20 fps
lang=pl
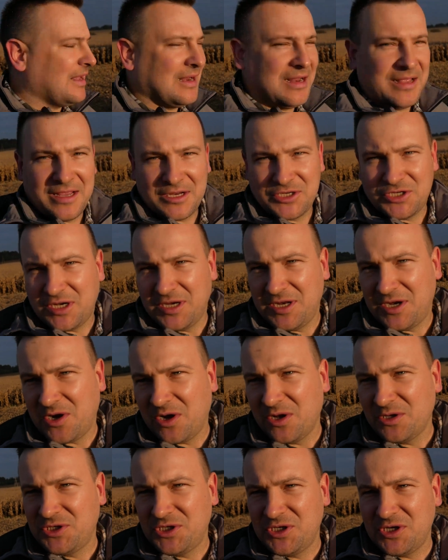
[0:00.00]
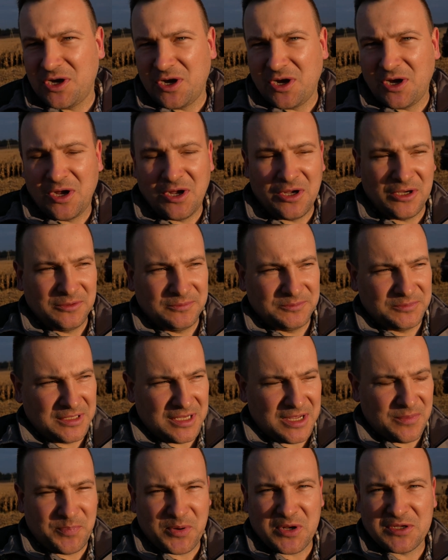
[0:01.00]
Ale jeżeli chodzi o
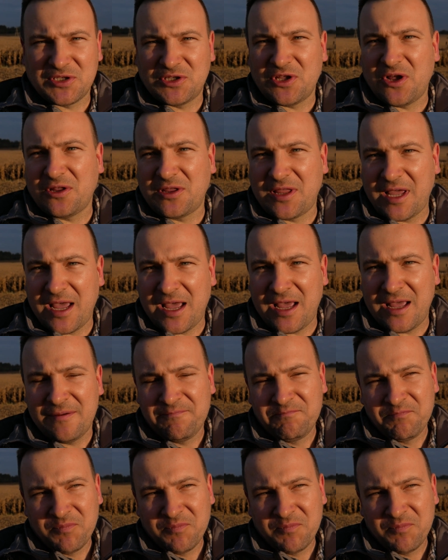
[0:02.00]
mm, prostotę,